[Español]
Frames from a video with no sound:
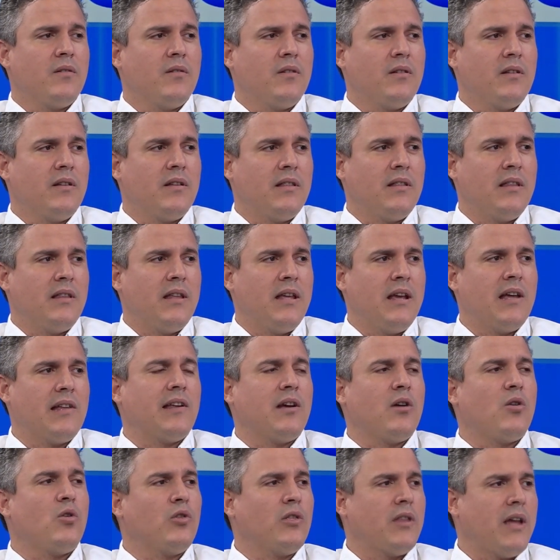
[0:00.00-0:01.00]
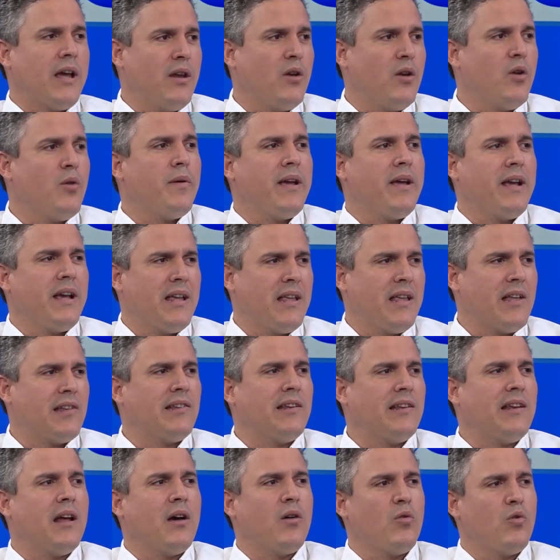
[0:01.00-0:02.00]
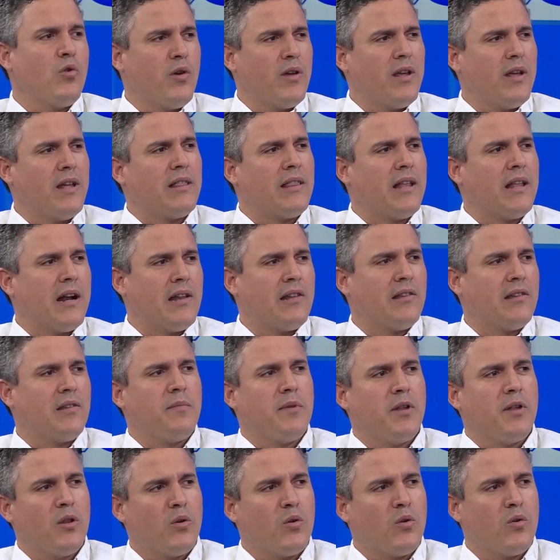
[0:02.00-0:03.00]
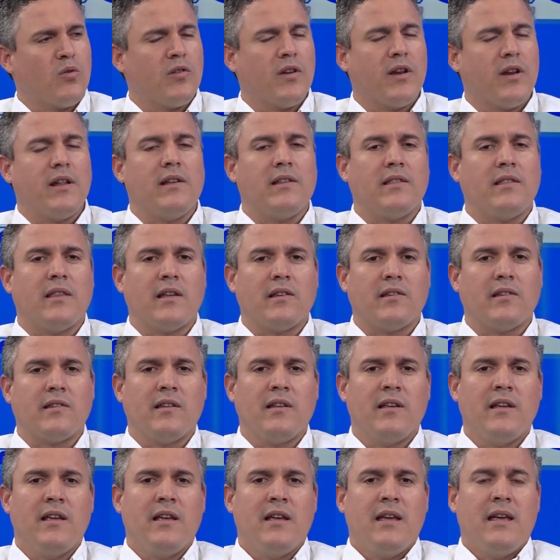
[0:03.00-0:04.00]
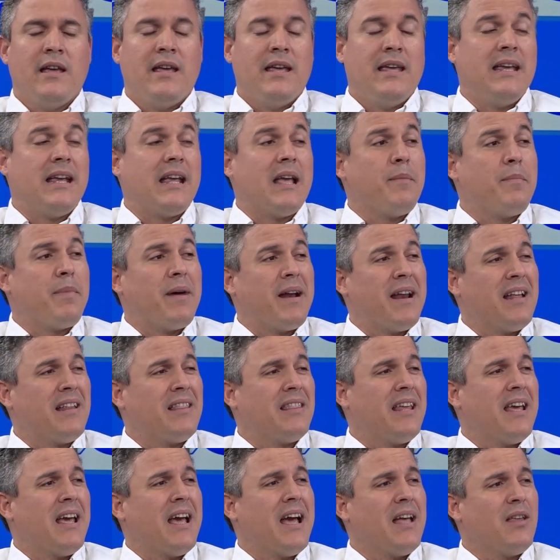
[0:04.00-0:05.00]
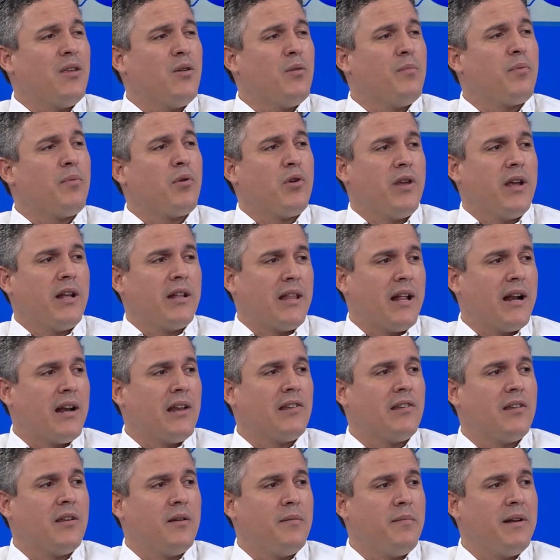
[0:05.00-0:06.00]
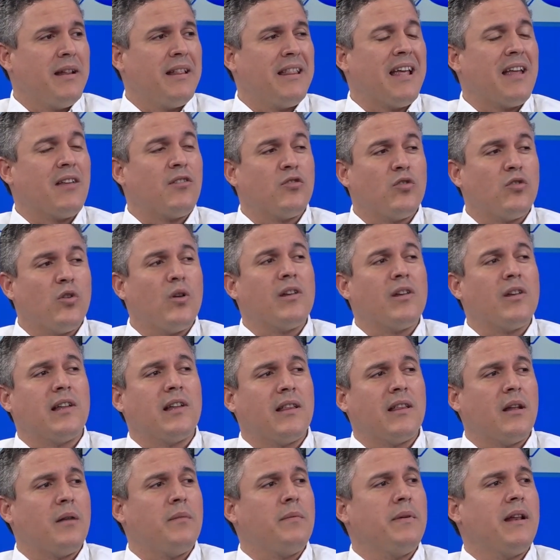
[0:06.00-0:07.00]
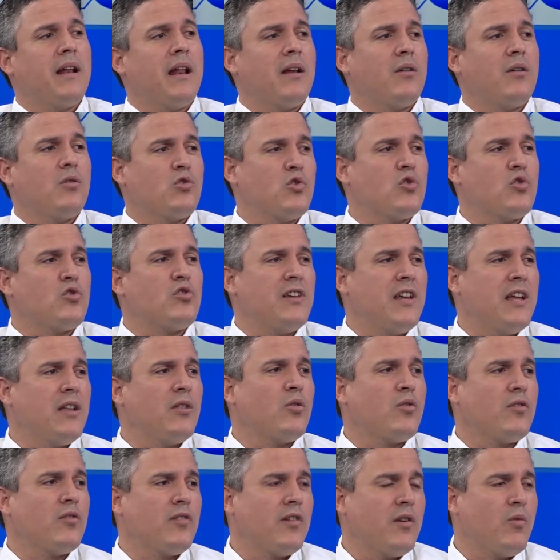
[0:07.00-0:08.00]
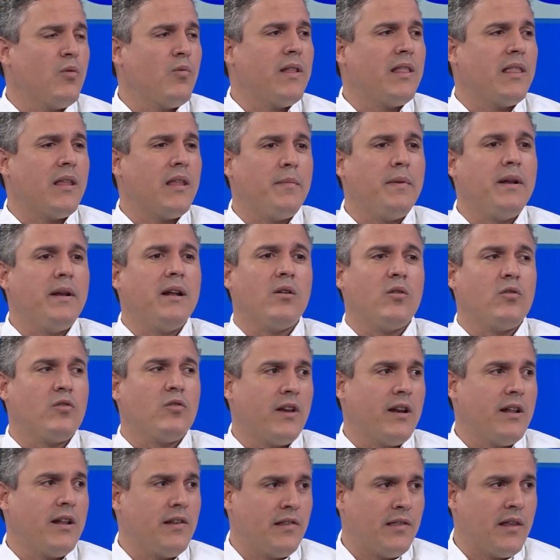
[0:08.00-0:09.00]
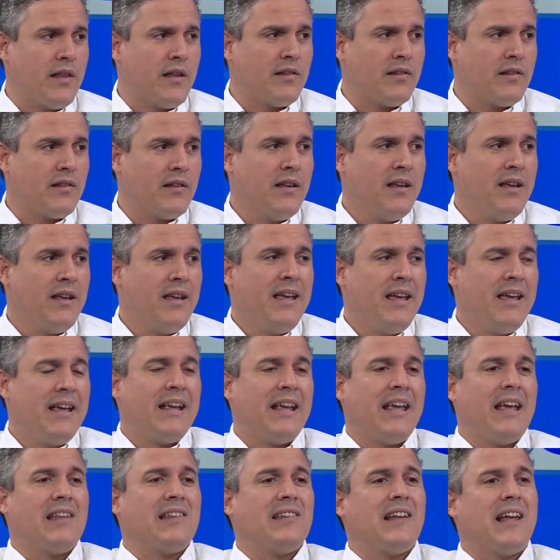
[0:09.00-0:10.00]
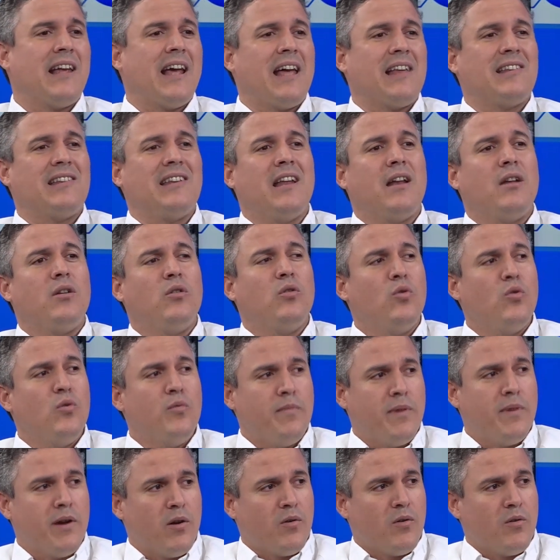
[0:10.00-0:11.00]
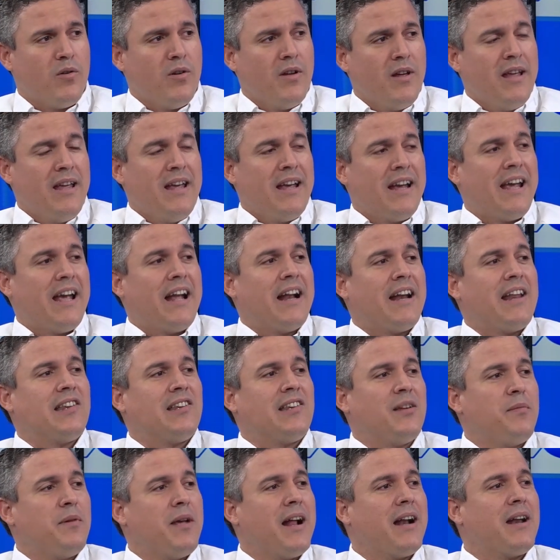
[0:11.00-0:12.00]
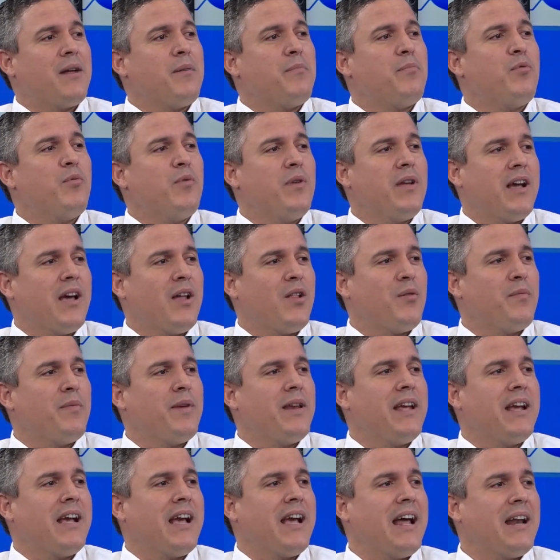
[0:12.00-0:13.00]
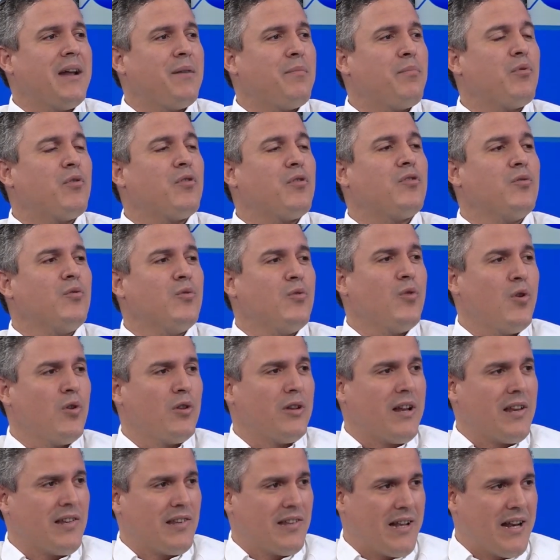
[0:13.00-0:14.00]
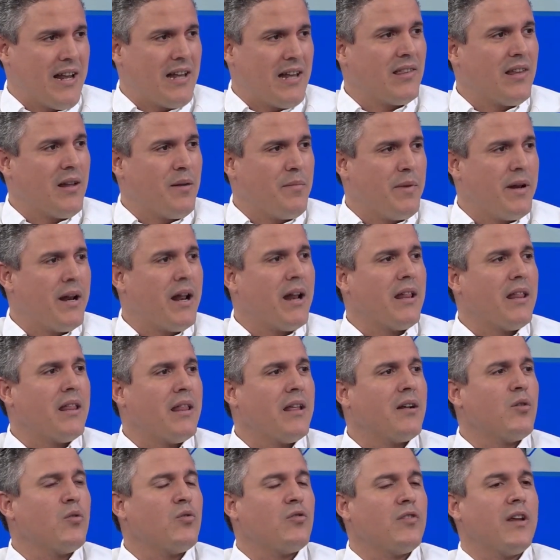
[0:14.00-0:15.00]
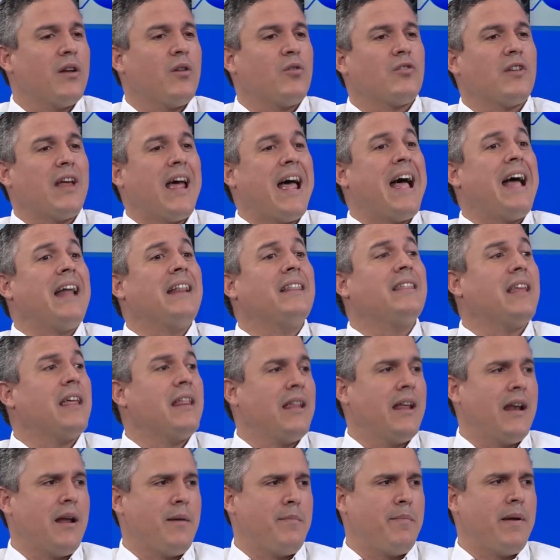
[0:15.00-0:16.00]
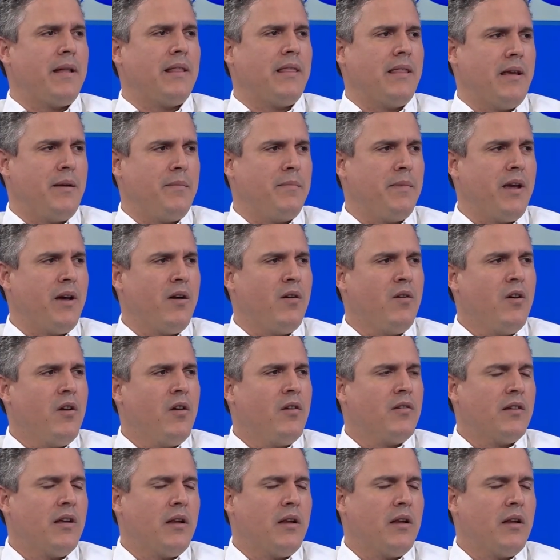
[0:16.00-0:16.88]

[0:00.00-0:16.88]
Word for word: dígase con Taino Bay, que ya se inauguró y está recibiendo cruceristas, y que para este año proyecta recibir tan solo terminal 850 mil cruceristas, que es casi el número que recibía República Dominicana por sus otras tres terminales de cruceros antes de la pandemia. O sea,